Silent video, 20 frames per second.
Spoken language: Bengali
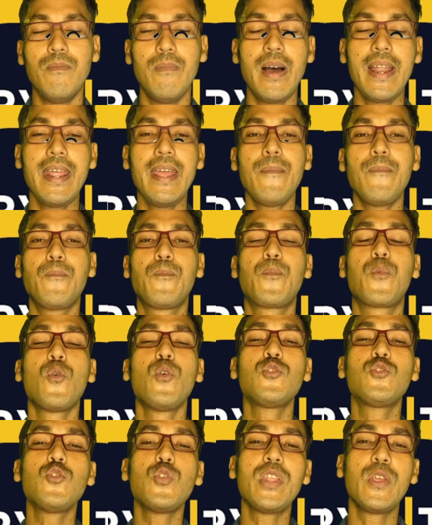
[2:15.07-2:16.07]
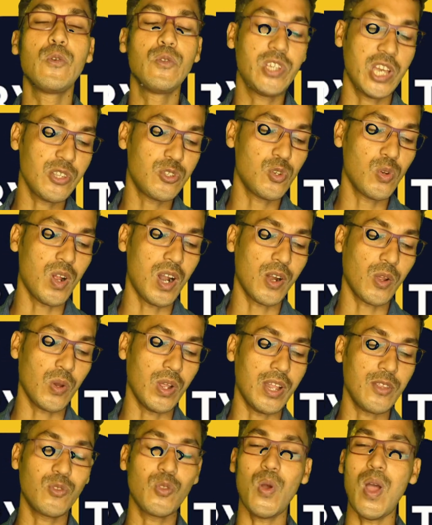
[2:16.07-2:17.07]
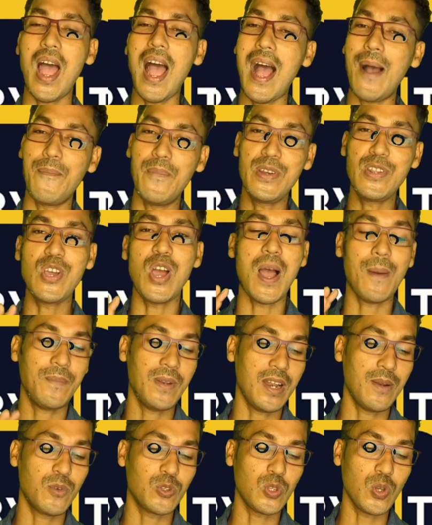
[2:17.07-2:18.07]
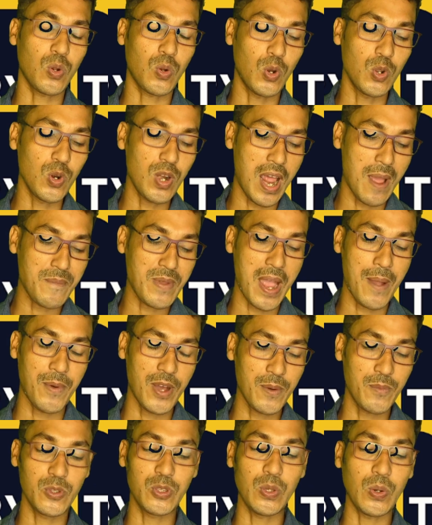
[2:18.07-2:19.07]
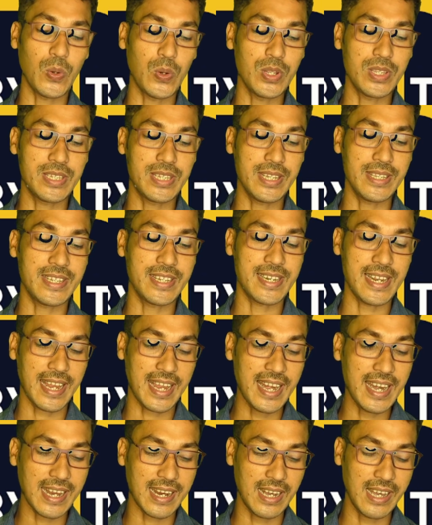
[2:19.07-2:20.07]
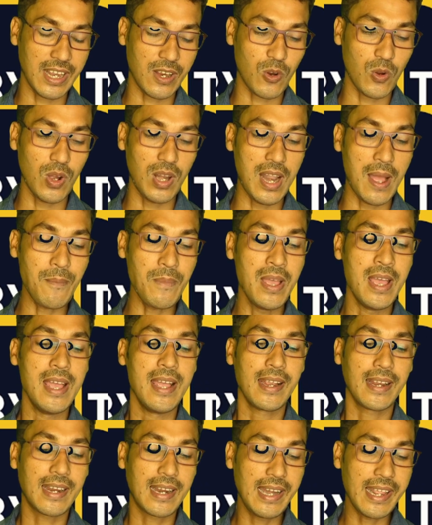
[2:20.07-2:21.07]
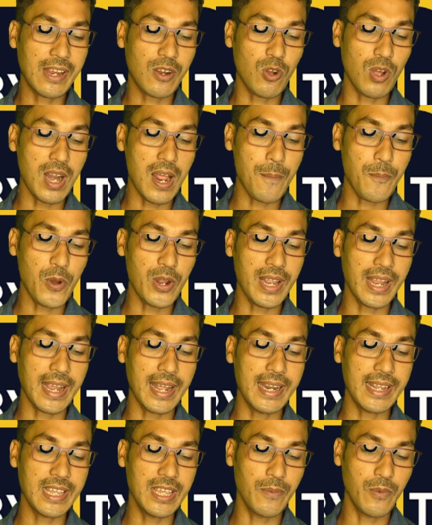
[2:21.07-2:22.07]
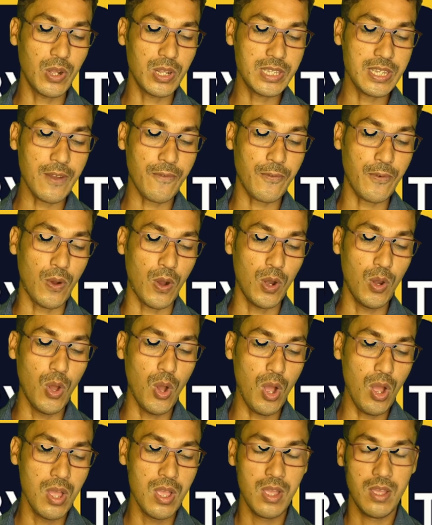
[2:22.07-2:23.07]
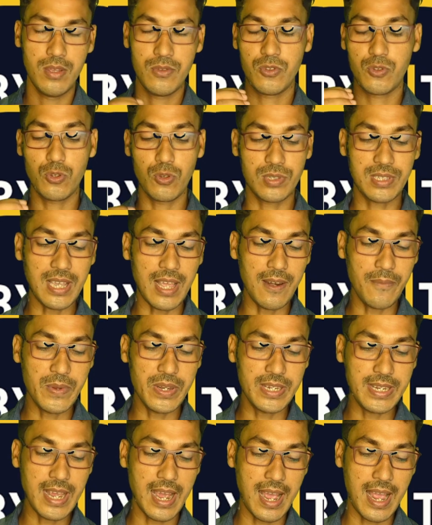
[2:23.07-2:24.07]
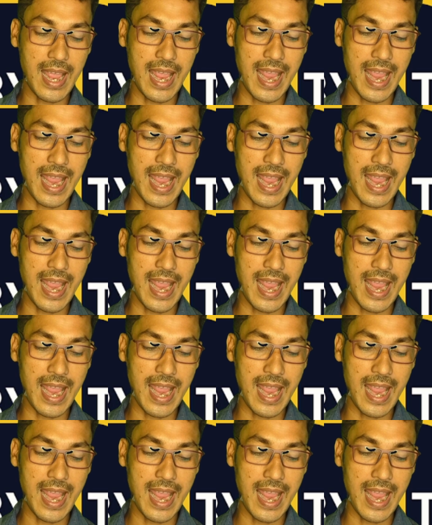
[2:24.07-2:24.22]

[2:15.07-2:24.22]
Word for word: মানে প্রচুর ইউজার জোগাড় করা তো আপনিও আপনার মতো করুন আমি আমার মতো করছি যেটা এখানে ক্লিক করলাম ক্লিক করার পর এখানে কি বলছে ফলো সোশ্যাল মিডিয়া